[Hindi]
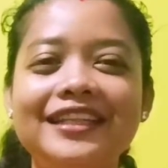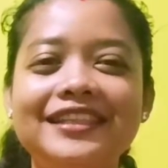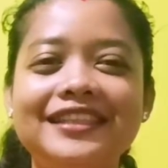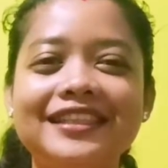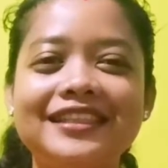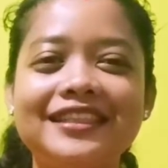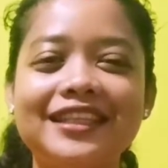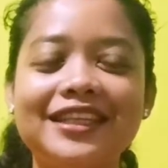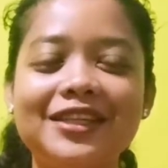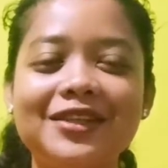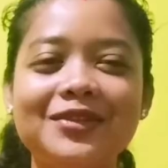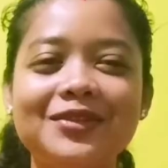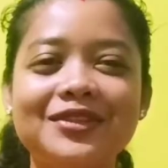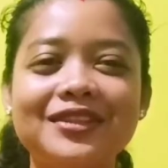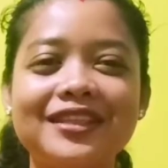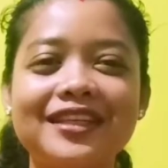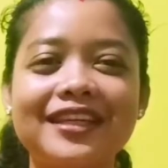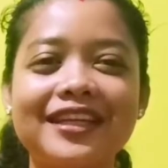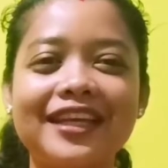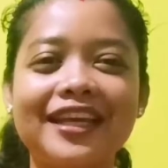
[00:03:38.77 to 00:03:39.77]
जिसे यूज़
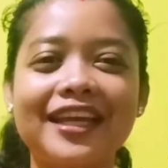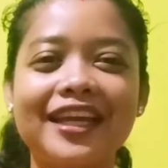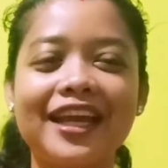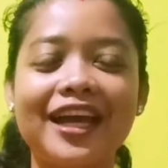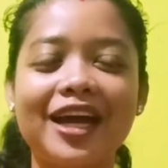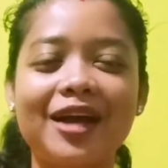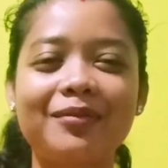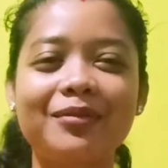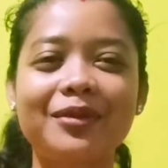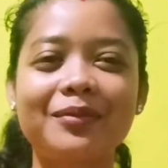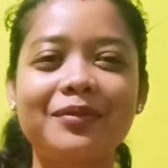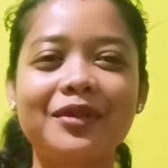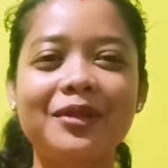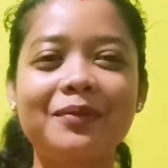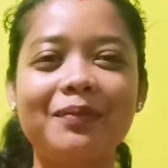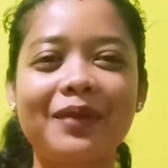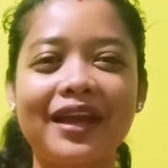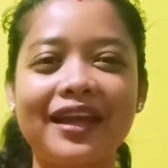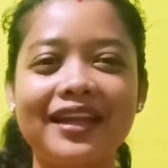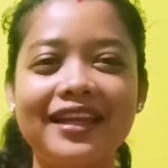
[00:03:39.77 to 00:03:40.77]
करके आप अपनी
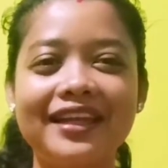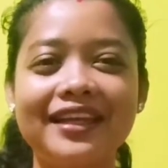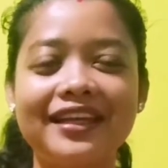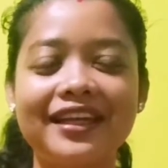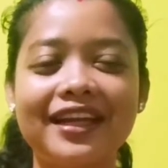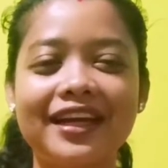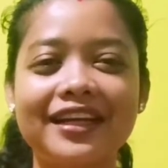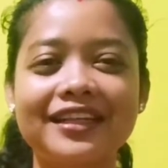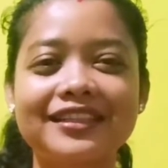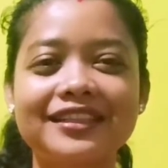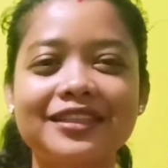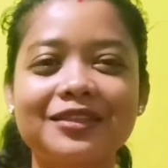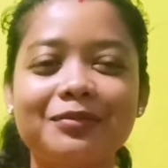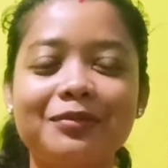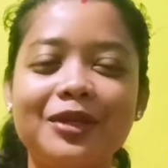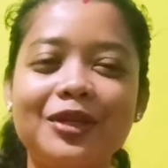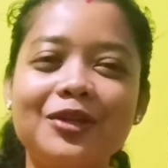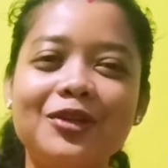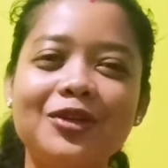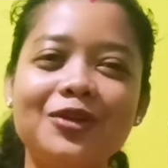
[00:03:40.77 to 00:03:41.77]
पहली क्लास
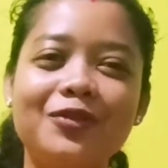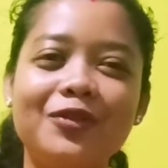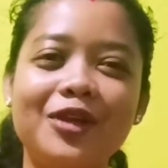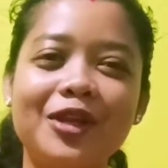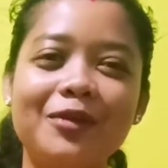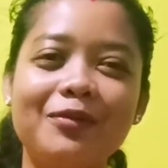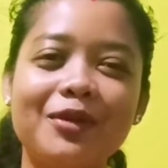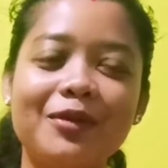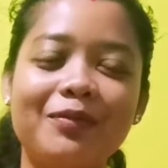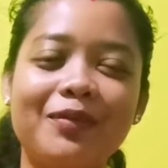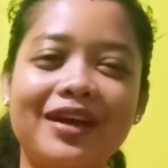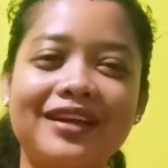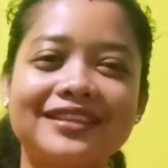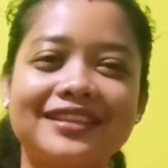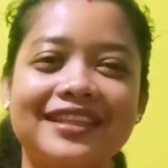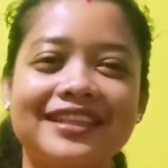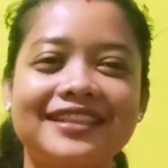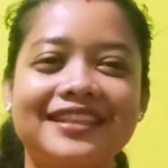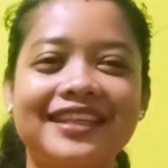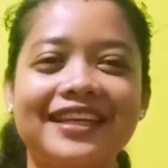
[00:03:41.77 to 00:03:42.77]
बिल्कुल फ्री में पा
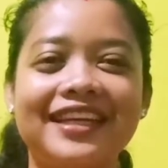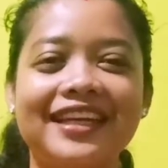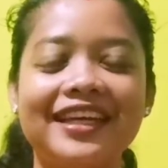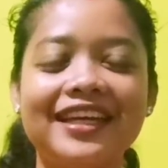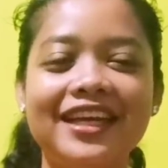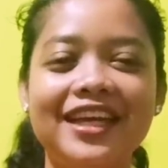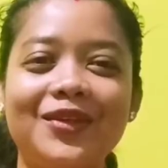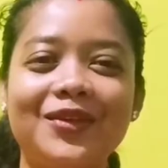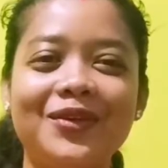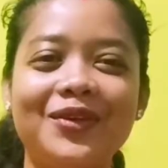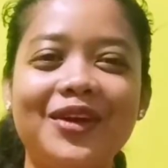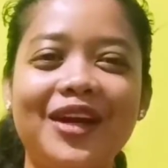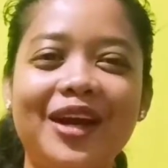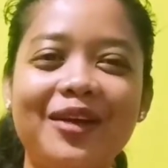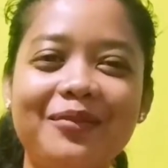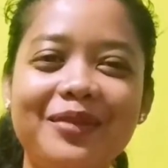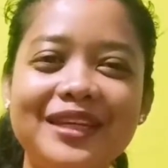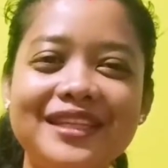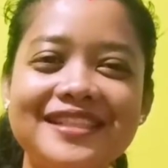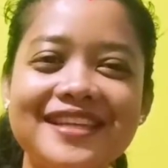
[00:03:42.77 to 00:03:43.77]
सकते हैं तो
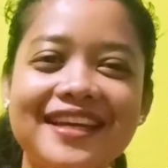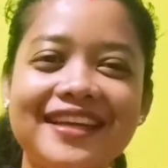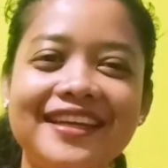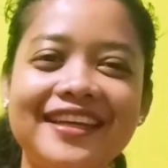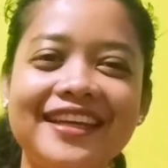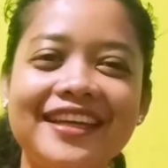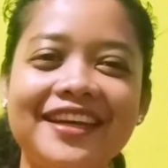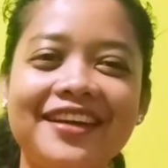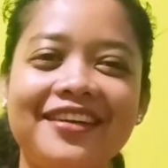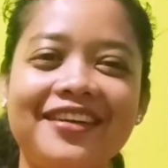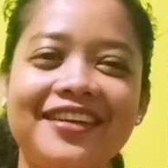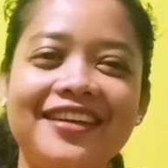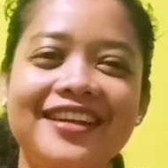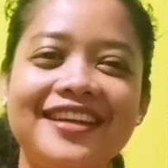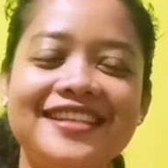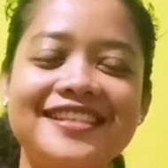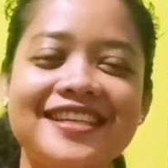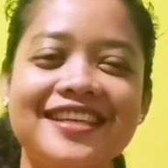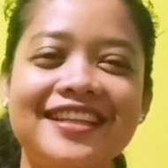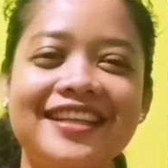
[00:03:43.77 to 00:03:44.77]
अभी जाइए और
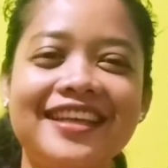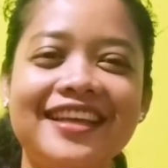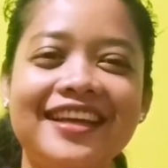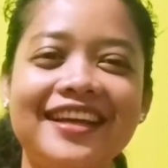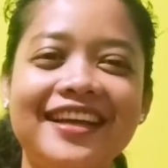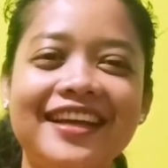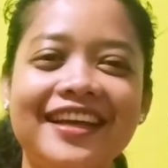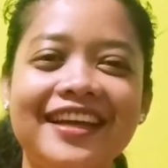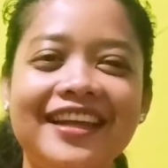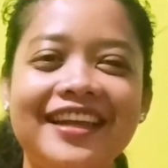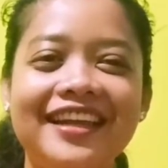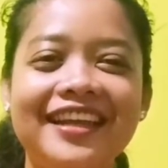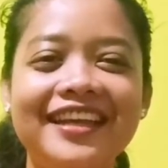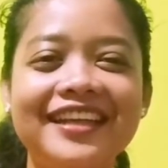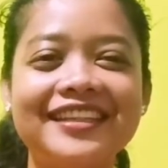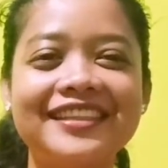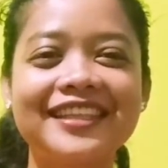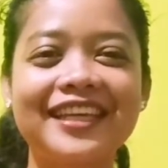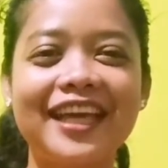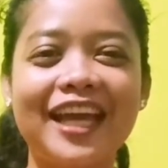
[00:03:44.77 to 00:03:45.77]
नीचे दिए गए
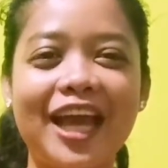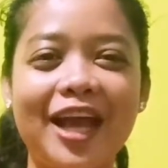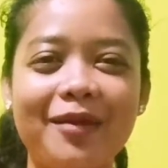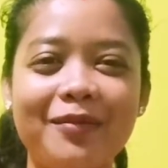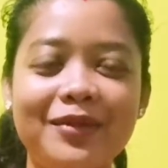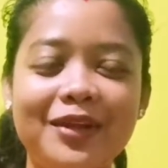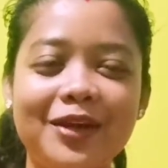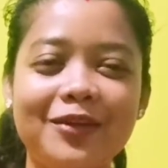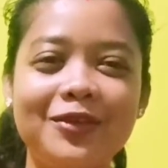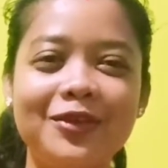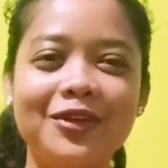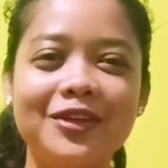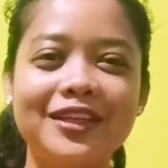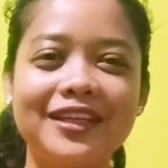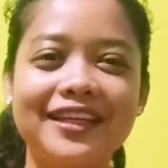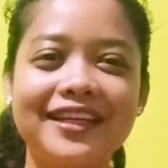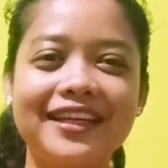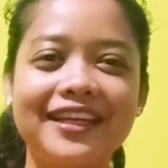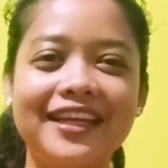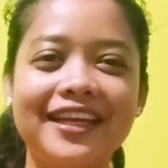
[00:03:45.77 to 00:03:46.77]
लिंक से ऐप डाउनलोड
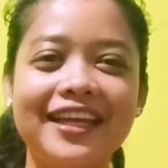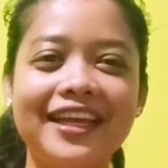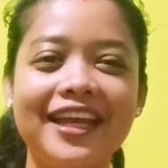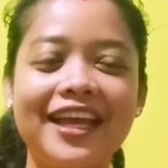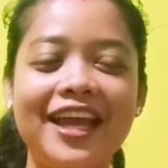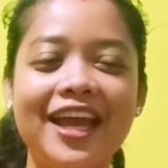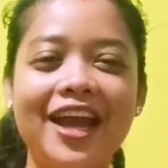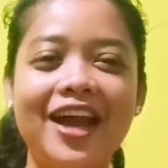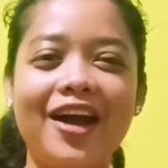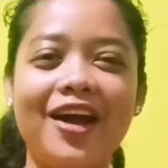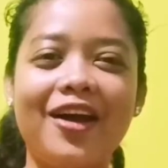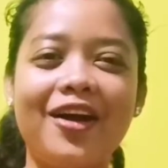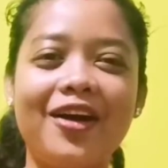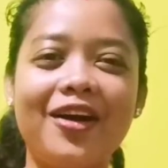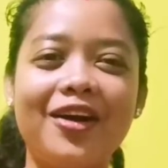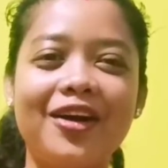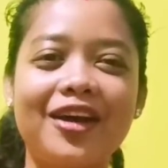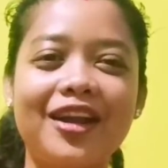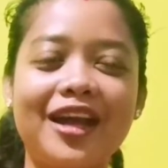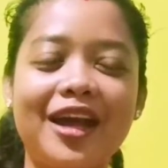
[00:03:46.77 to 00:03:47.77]
करिए
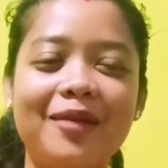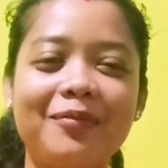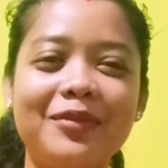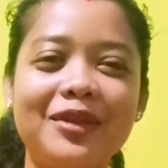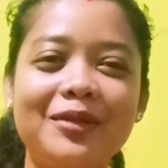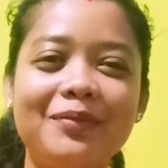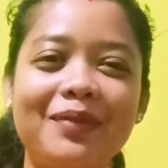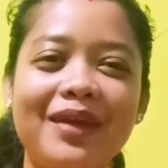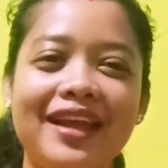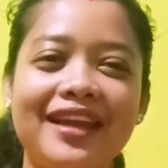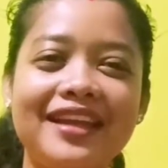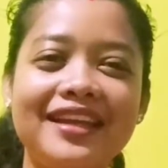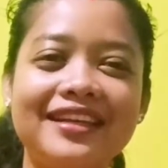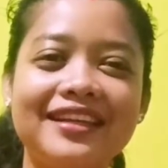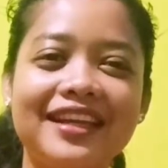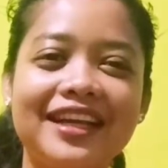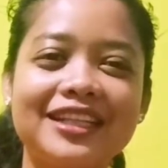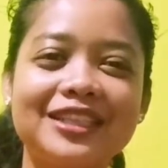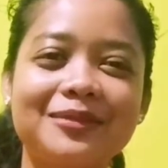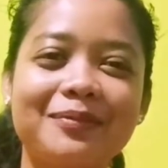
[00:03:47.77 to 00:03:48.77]
और अपनी पहली
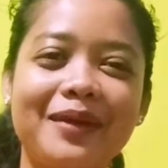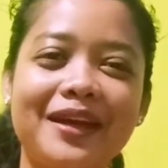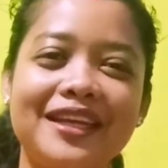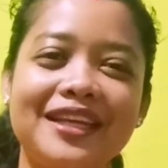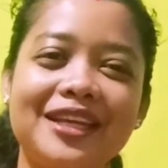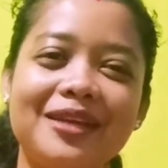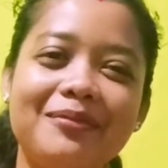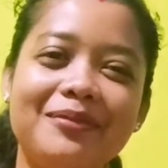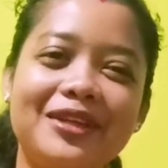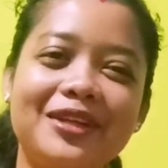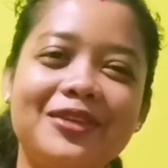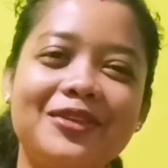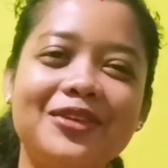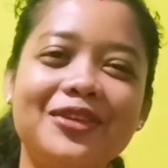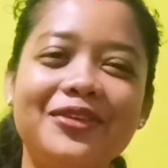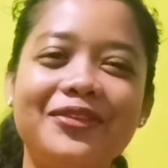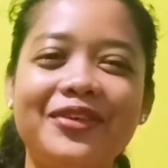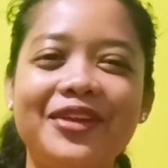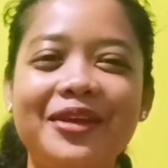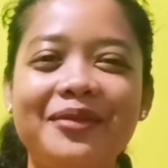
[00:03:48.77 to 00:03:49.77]
क्लास पाइए बिल्कुल
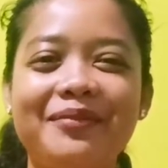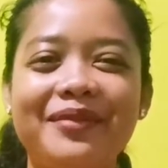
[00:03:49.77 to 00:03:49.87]
फ्री